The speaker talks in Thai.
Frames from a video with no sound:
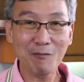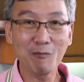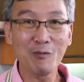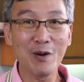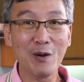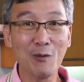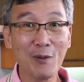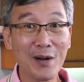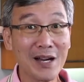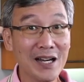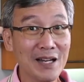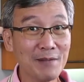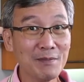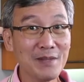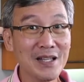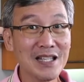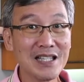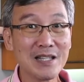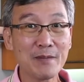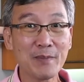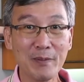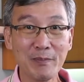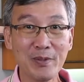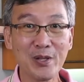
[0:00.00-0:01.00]
รับ หวังว่าคลิปนี้
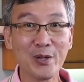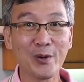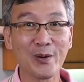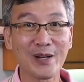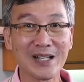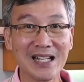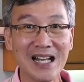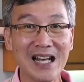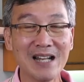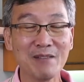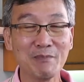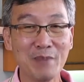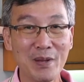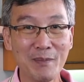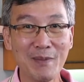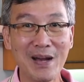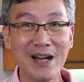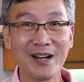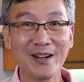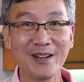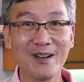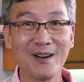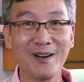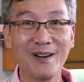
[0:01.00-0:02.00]
จะเป็นประโยชน์กับท่านไม่มาก
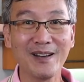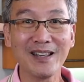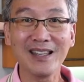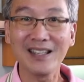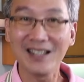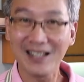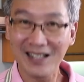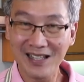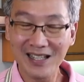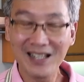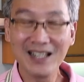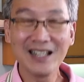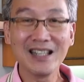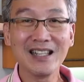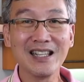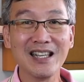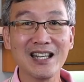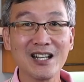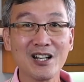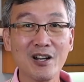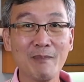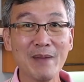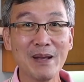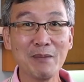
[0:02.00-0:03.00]
ก็น้อย เขีย
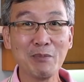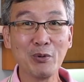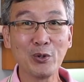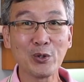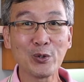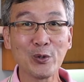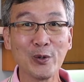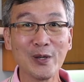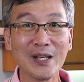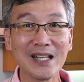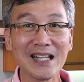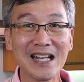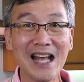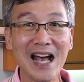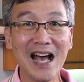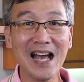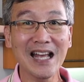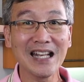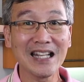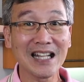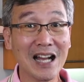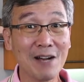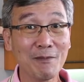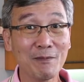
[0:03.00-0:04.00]
นคอมเมนต์พูดคุยกันได้
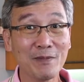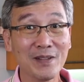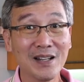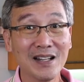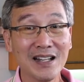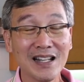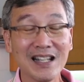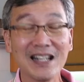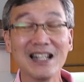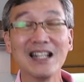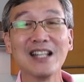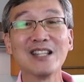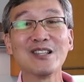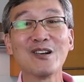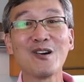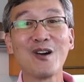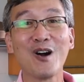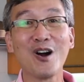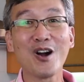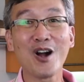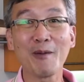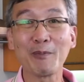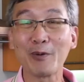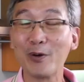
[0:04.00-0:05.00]
นะครับ และต้องขอ
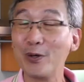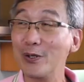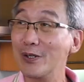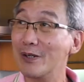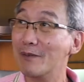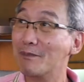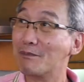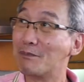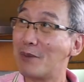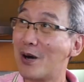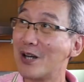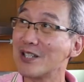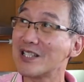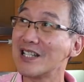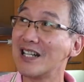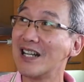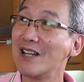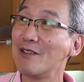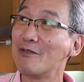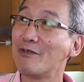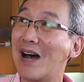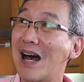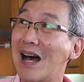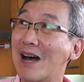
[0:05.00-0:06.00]
ขอบคุณพอเจริ
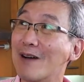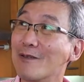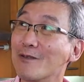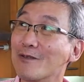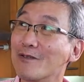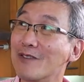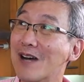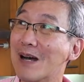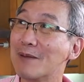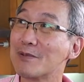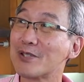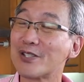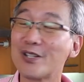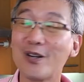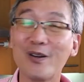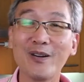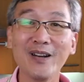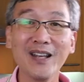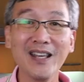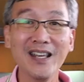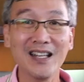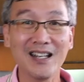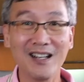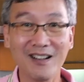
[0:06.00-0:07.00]
ญฟาร์ม ฟาร์มสตอ
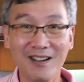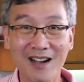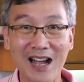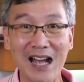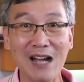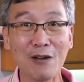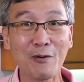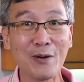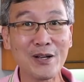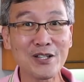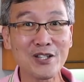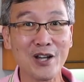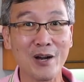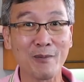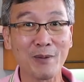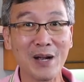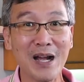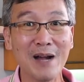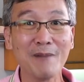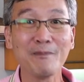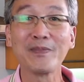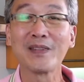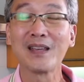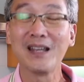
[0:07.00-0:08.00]
รี่แล้วก็อาก้าจอกค
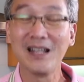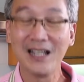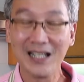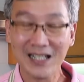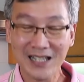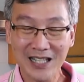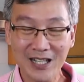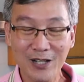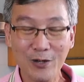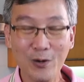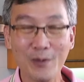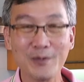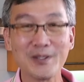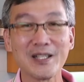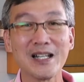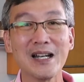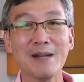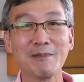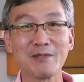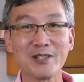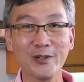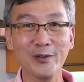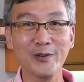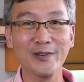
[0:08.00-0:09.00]
รับ ที่ร่วมสนั
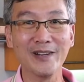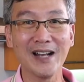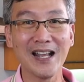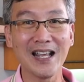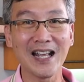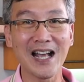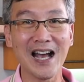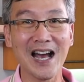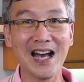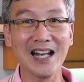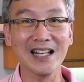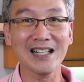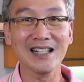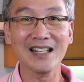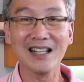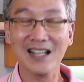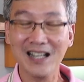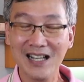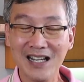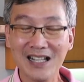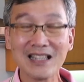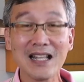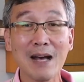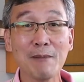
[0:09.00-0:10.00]
บสนุนรายการ
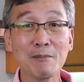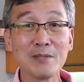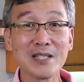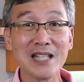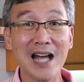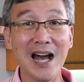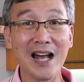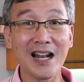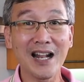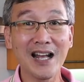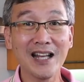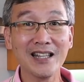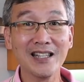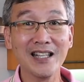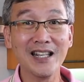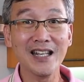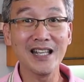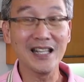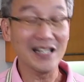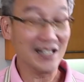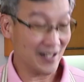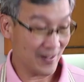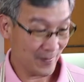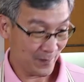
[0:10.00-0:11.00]
นำสาระ
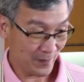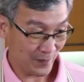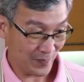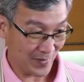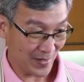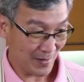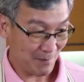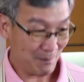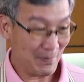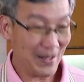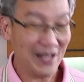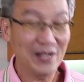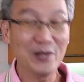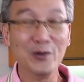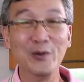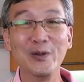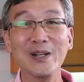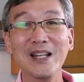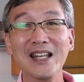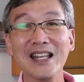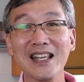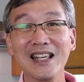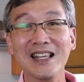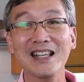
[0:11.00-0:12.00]
ดีๆ เมนู
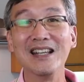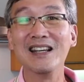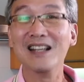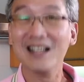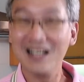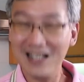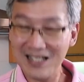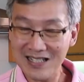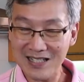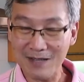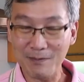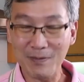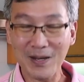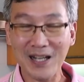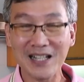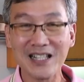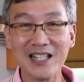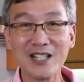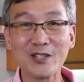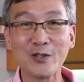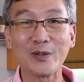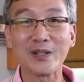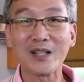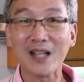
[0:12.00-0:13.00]
ดีๆสำคัญ
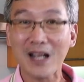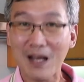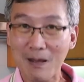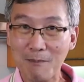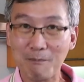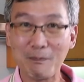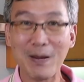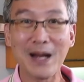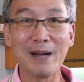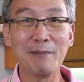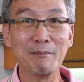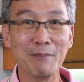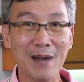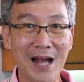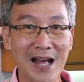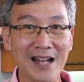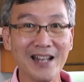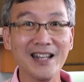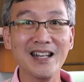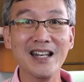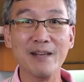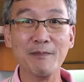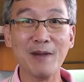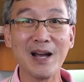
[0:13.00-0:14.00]
ที่สุดพันปลา
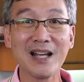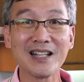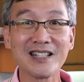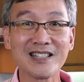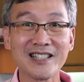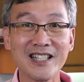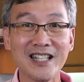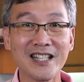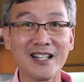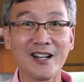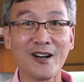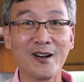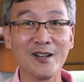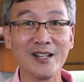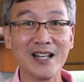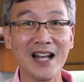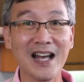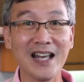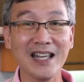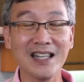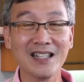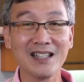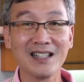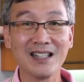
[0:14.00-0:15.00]
ดีๆมาให้เกษตรกรไท
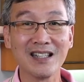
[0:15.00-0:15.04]
ย